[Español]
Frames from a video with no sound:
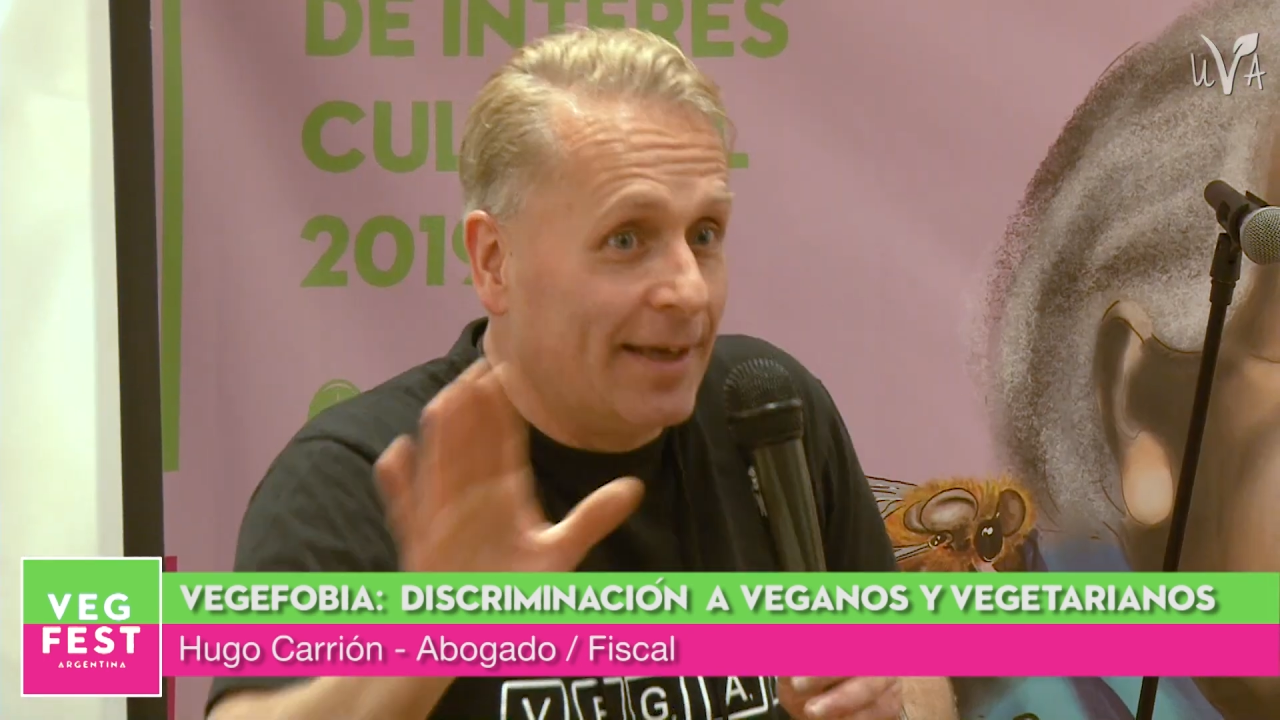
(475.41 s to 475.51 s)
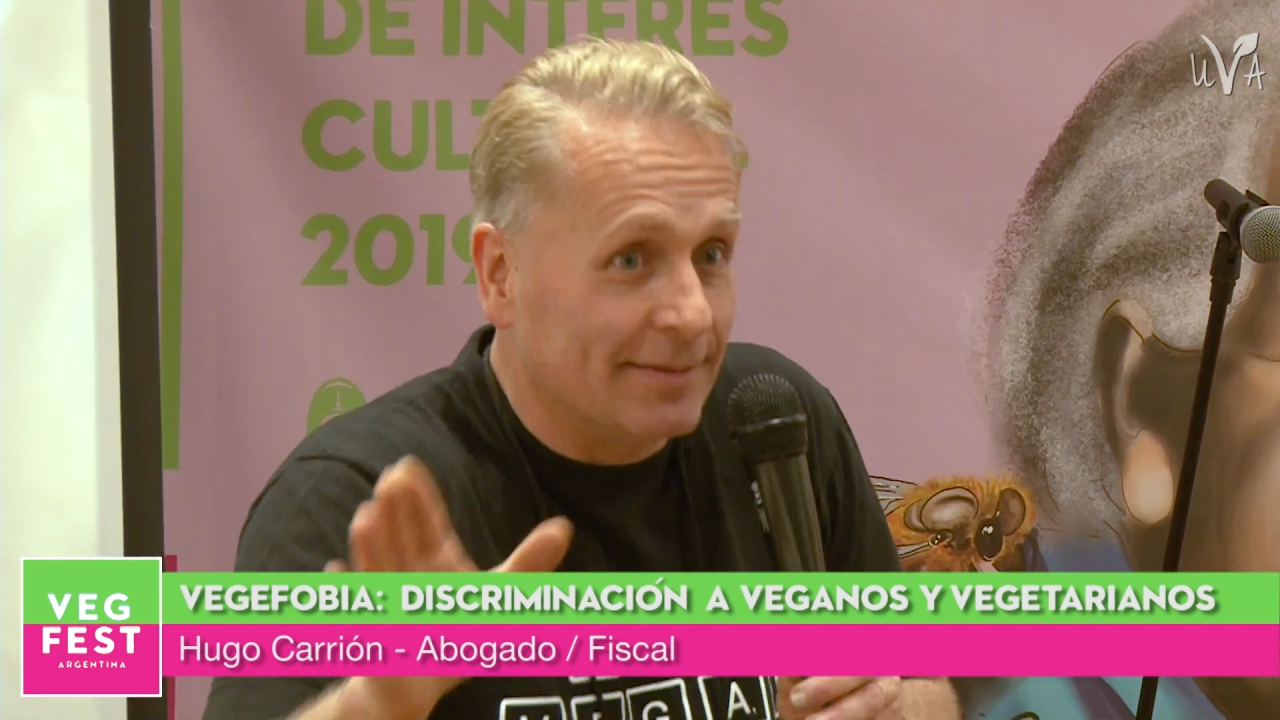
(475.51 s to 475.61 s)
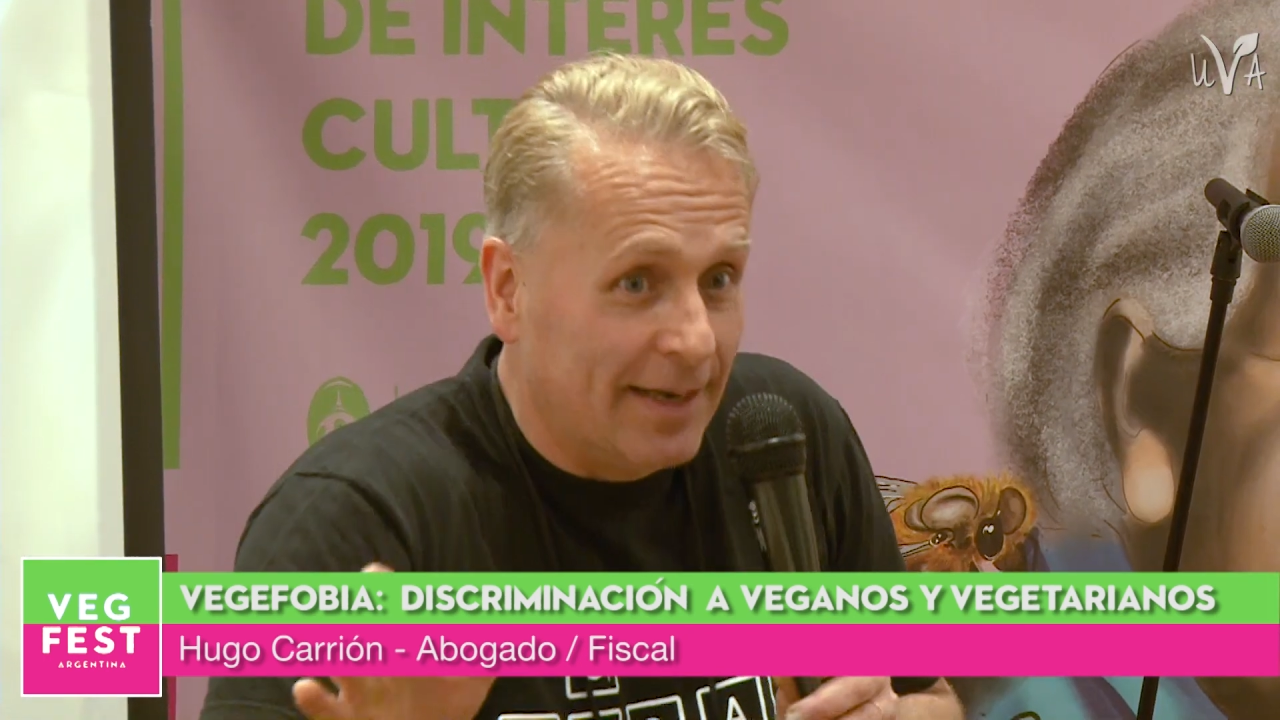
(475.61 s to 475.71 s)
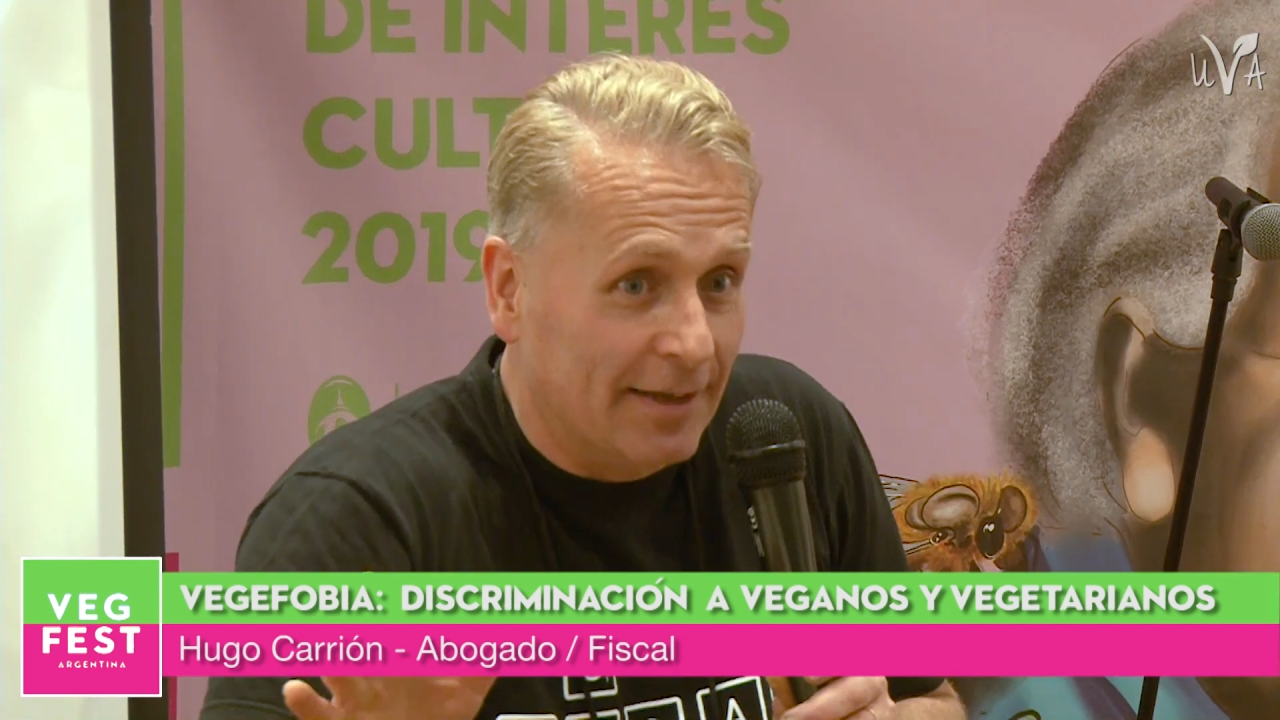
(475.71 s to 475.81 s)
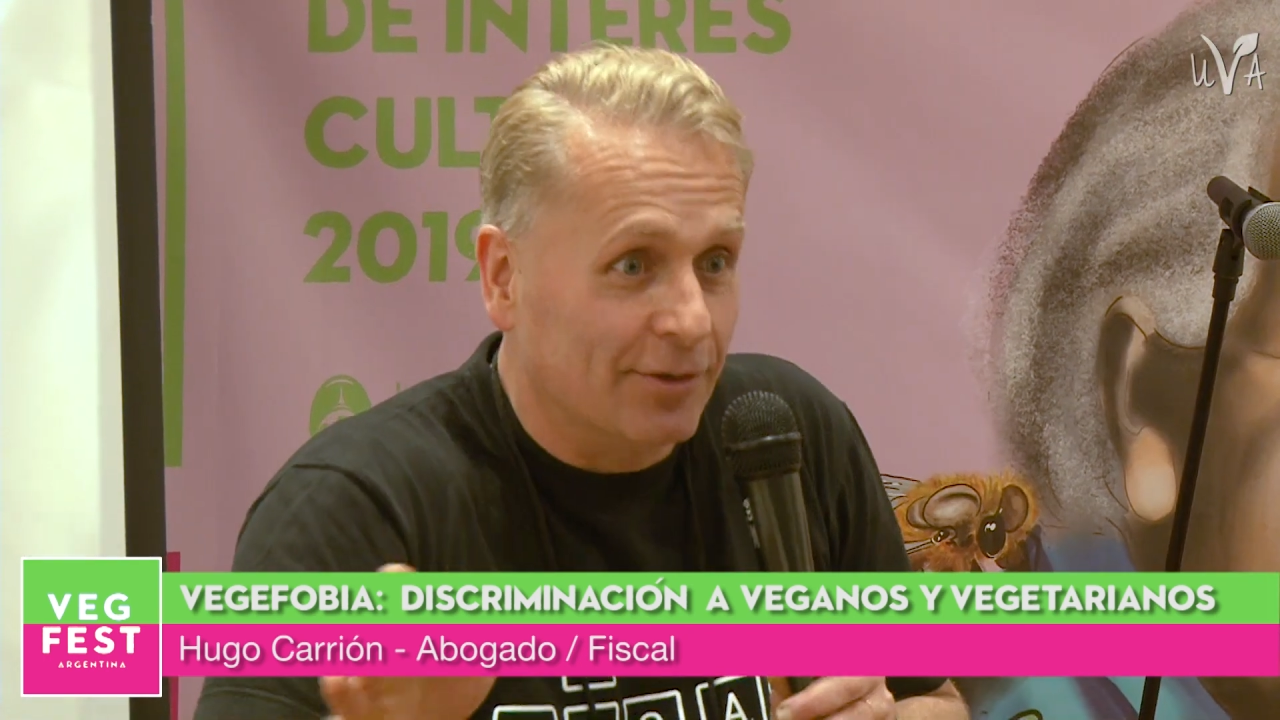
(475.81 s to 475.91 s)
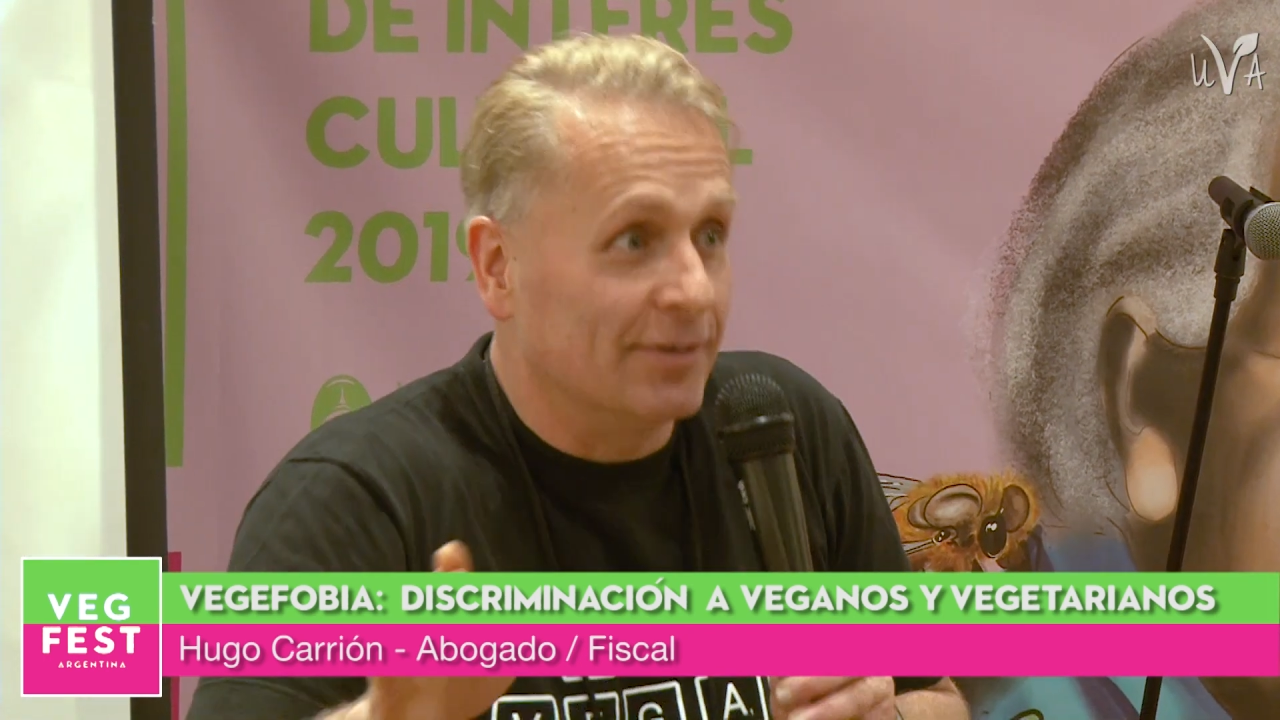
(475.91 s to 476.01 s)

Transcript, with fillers: de hacer eso.